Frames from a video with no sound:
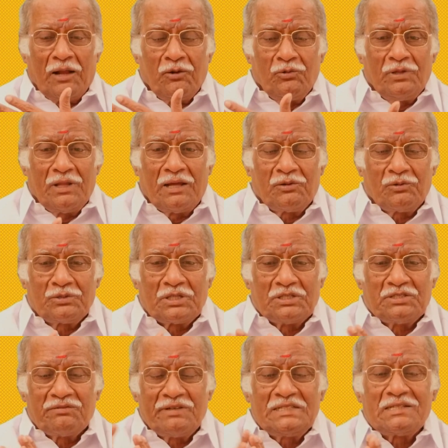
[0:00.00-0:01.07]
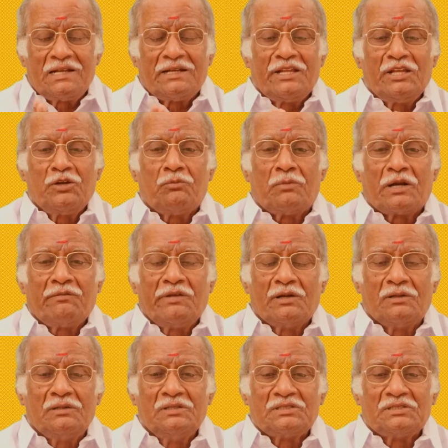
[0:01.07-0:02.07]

அறுபது அறுபத்தஞ்சி வயசில் நீயும் மனைவியும்